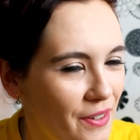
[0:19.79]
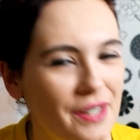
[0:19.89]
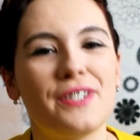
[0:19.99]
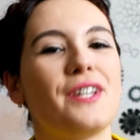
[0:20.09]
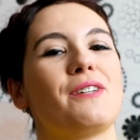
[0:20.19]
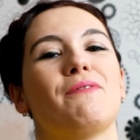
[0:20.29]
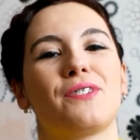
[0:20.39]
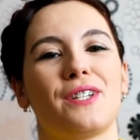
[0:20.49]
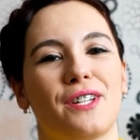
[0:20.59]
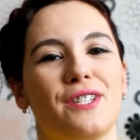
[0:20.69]
więcej nie
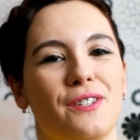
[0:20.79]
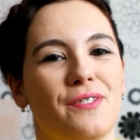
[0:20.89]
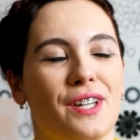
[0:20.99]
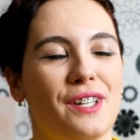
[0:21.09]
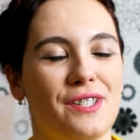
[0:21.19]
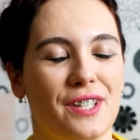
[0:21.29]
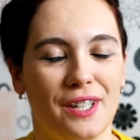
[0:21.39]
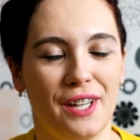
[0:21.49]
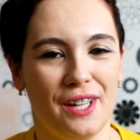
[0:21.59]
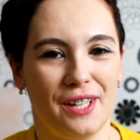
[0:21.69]
można chcieć w taki
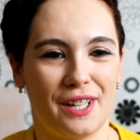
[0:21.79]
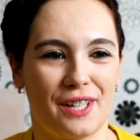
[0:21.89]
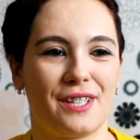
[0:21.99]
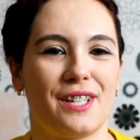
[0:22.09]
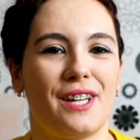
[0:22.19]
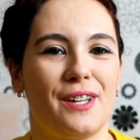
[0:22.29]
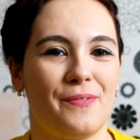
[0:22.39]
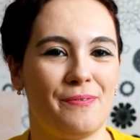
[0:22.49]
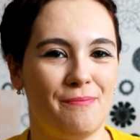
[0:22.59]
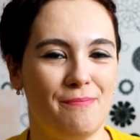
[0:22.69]
dzień. Także
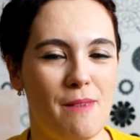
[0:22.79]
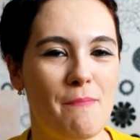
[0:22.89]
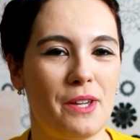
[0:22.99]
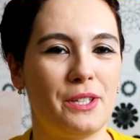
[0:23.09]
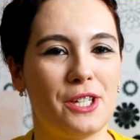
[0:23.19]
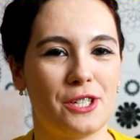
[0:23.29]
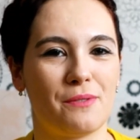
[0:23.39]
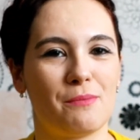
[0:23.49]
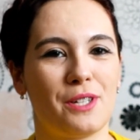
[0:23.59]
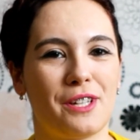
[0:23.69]
mam nadzieję,
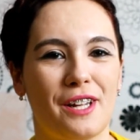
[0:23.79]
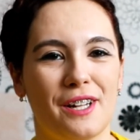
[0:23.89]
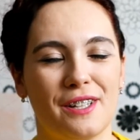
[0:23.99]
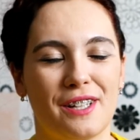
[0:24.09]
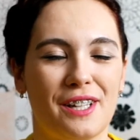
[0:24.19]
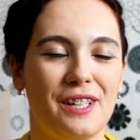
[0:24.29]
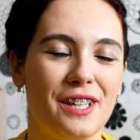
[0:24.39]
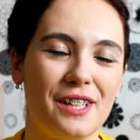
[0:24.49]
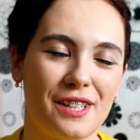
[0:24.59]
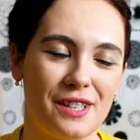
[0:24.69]
że Wam się ten
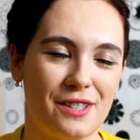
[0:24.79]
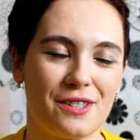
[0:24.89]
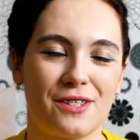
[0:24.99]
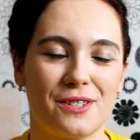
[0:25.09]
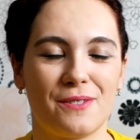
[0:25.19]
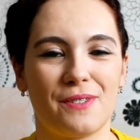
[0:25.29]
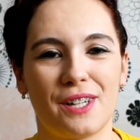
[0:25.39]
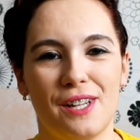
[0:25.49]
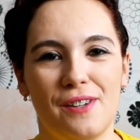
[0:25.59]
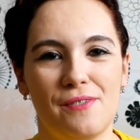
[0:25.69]
taki inny niż
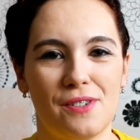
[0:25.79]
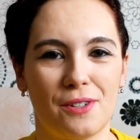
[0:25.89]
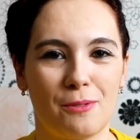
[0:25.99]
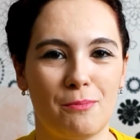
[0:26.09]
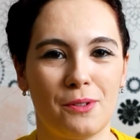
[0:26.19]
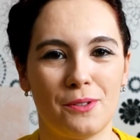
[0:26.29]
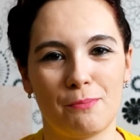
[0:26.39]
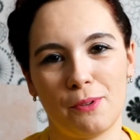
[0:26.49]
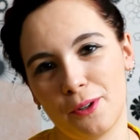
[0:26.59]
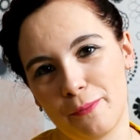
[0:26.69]
zwykle vlog
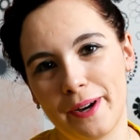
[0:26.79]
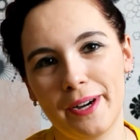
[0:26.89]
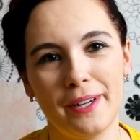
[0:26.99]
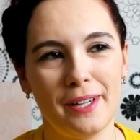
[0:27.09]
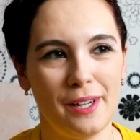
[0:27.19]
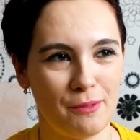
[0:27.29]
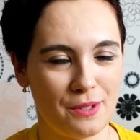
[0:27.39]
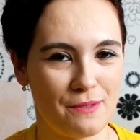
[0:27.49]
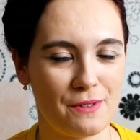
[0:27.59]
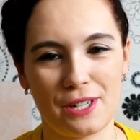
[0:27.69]
spodoba, bo
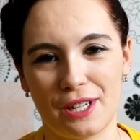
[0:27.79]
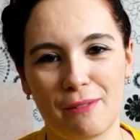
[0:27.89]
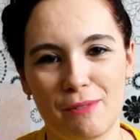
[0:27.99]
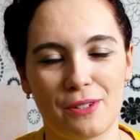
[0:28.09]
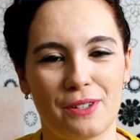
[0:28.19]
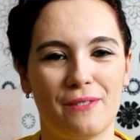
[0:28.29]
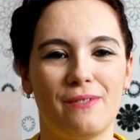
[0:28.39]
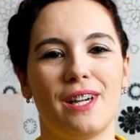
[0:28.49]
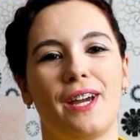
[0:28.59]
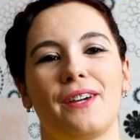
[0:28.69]
zazwyczaj tam jest o
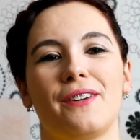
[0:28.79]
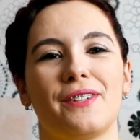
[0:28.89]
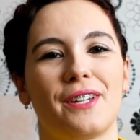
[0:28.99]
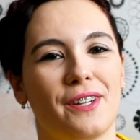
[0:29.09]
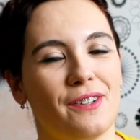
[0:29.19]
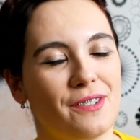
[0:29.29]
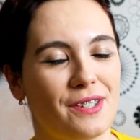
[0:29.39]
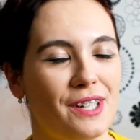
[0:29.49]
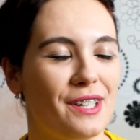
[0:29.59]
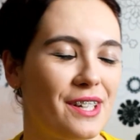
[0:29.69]
tramwajach i o takich
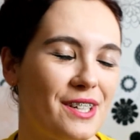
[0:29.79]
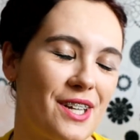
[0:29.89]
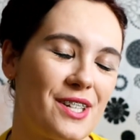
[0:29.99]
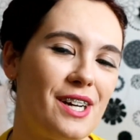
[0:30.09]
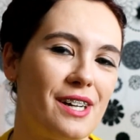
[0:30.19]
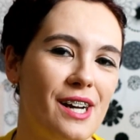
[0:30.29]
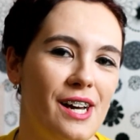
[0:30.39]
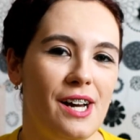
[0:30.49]
różnych innych rzeczach